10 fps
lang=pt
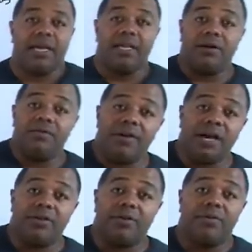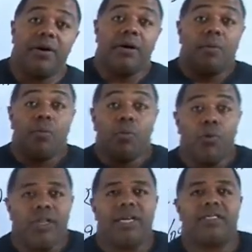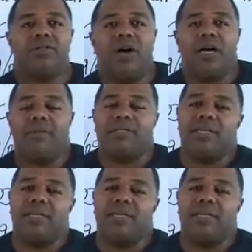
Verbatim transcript: Então vejam, muitas normas